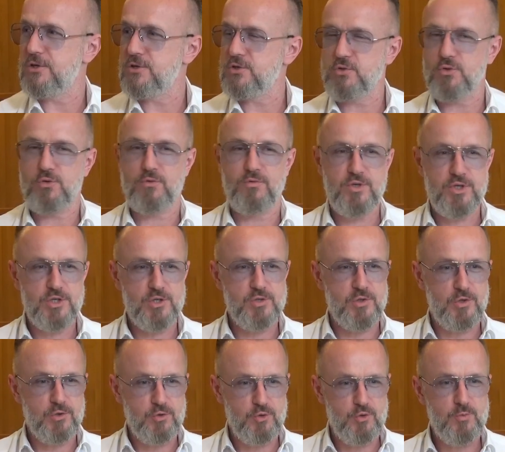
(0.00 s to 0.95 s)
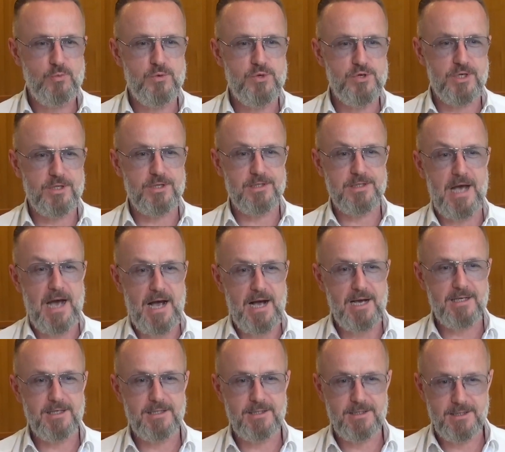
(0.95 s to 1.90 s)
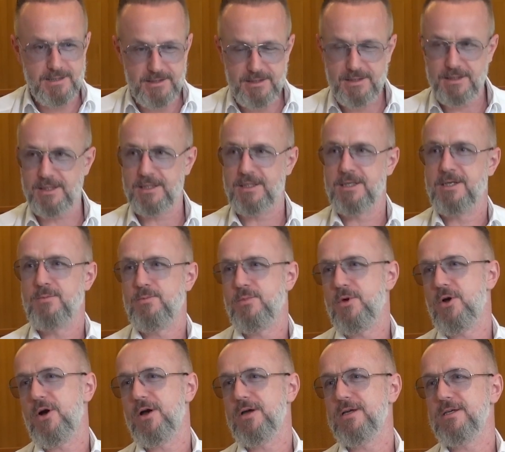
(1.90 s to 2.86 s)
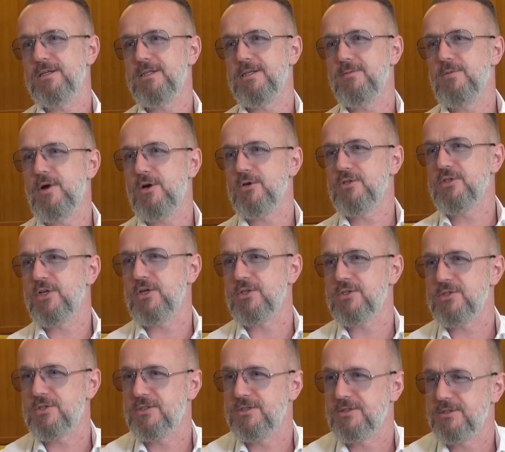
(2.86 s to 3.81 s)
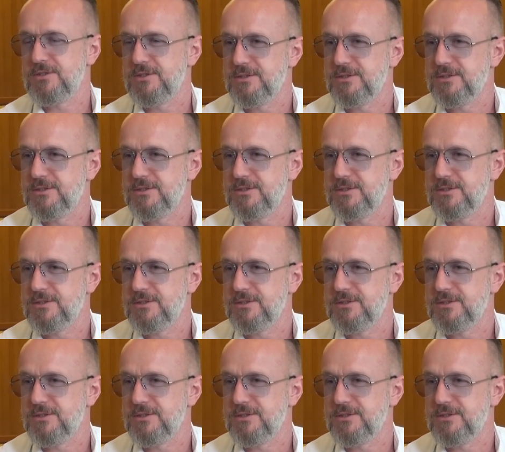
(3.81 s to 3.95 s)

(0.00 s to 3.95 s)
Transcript: Ausdruck, wie schaut so ein typischer Tag hier bei euch im Haus aus?